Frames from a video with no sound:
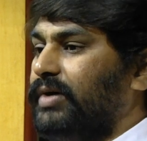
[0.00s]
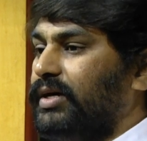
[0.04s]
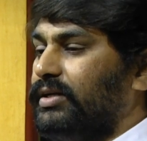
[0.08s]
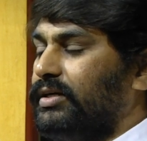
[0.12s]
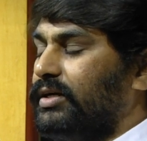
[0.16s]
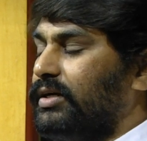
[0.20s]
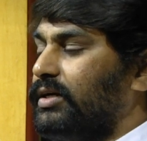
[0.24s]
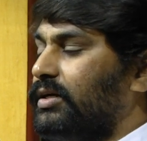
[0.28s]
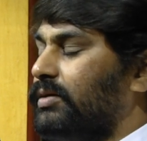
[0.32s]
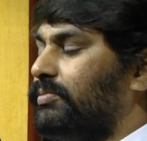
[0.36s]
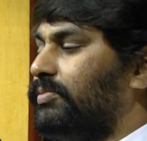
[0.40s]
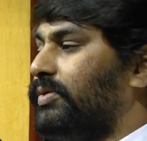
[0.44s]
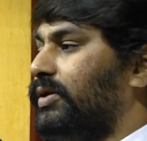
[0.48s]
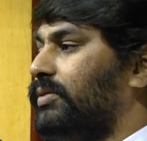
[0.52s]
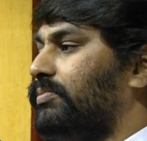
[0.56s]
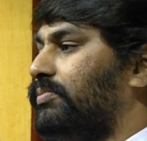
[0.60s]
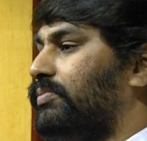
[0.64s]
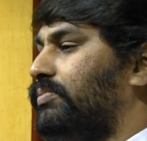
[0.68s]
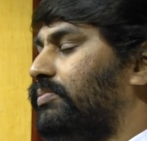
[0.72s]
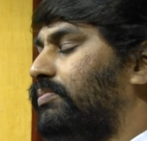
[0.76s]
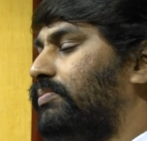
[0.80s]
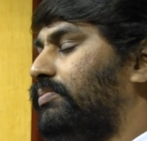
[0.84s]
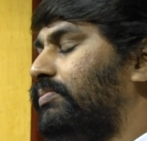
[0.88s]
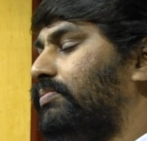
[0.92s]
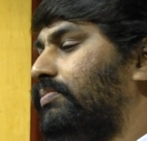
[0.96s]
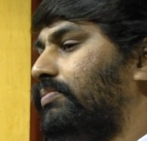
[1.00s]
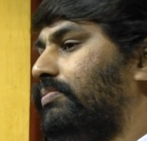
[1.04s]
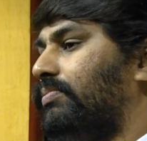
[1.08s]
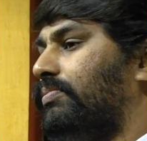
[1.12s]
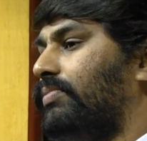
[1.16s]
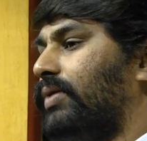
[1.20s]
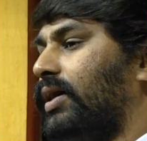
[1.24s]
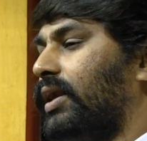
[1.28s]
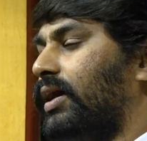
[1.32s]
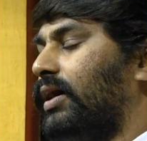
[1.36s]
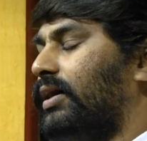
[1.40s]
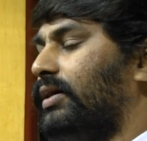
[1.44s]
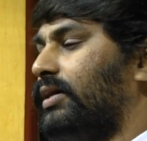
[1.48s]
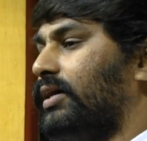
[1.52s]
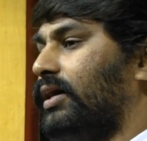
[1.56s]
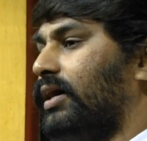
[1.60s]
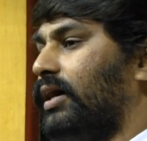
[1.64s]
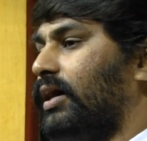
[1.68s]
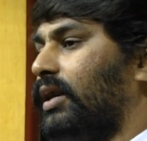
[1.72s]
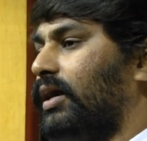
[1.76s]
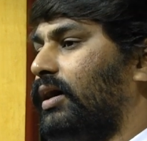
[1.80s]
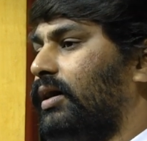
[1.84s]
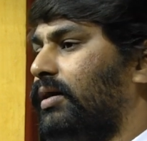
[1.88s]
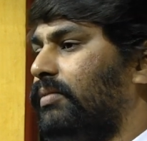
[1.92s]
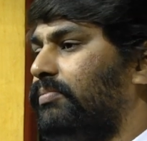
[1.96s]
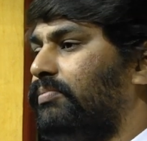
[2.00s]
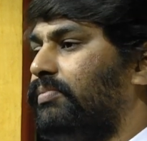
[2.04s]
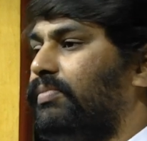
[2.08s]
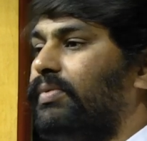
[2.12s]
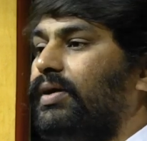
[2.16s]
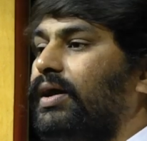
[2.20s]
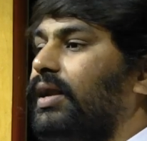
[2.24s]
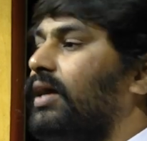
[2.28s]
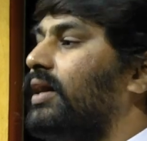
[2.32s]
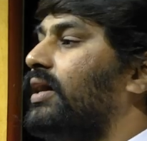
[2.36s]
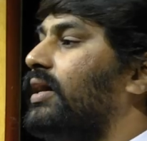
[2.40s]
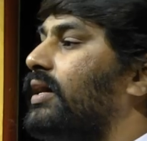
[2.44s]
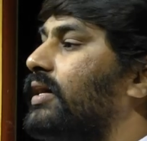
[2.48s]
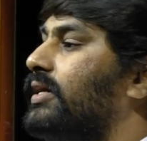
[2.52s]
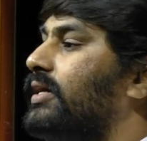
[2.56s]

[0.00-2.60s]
அதற்கு பின் பல ஆண்டு கால பல